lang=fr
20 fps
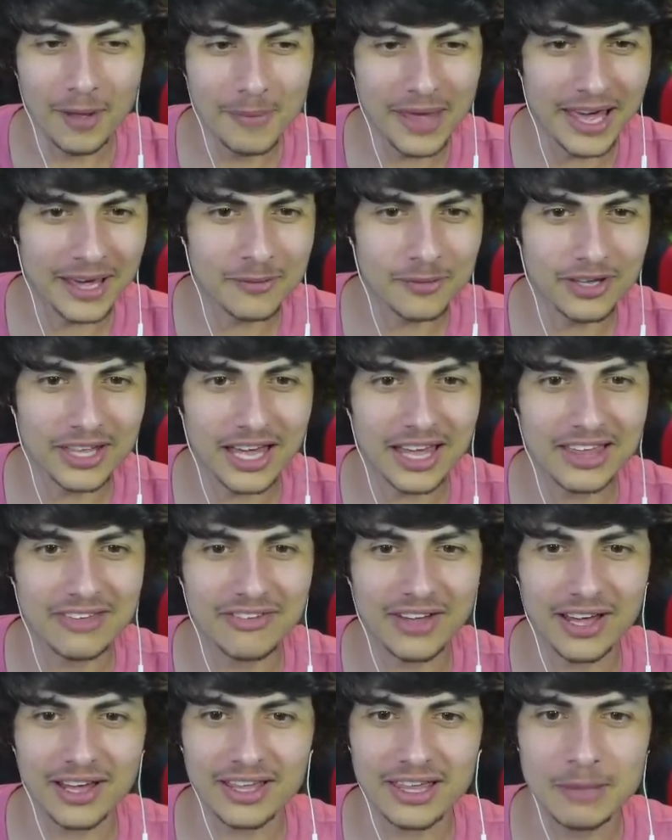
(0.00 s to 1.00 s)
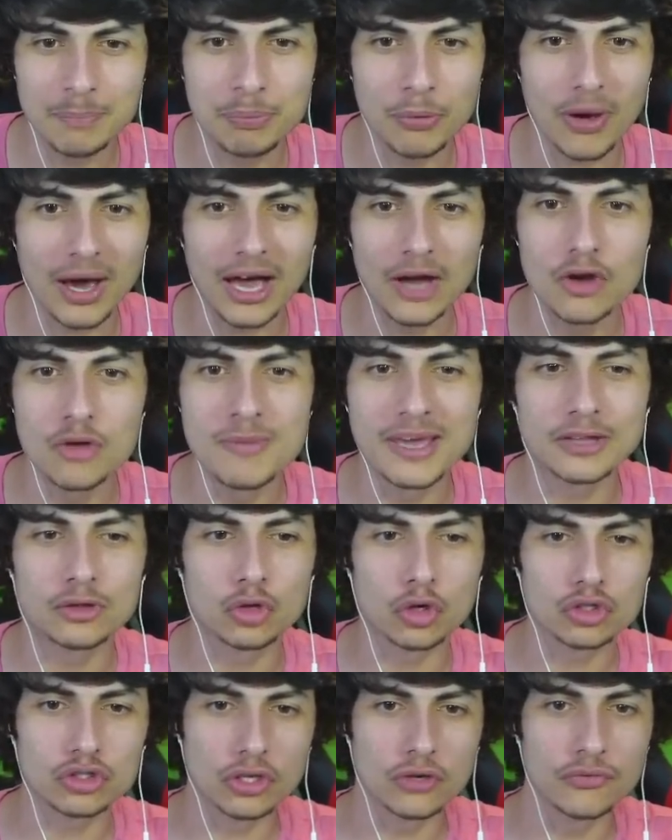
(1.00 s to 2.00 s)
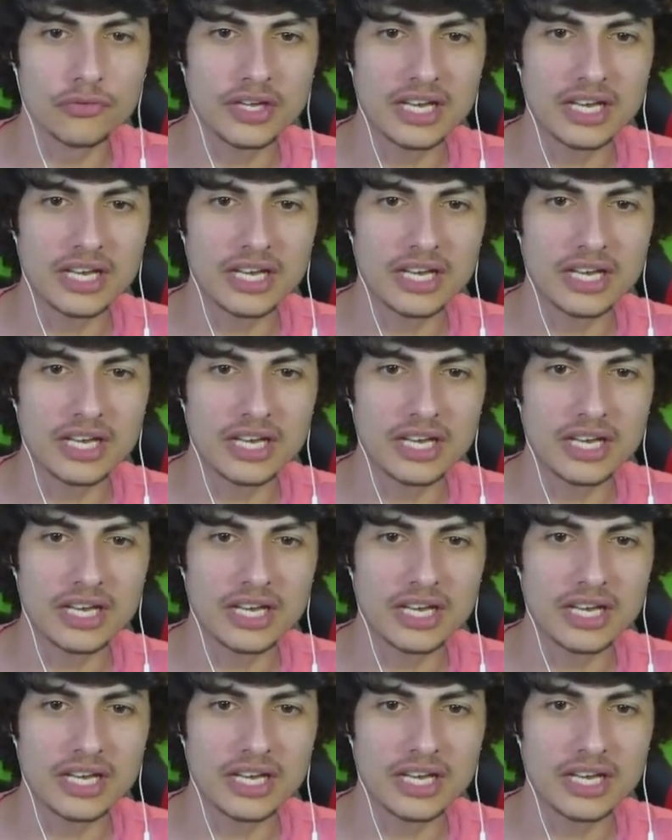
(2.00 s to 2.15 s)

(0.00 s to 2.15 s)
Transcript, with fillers: Oh mec mon gars il va il peut allumer toute une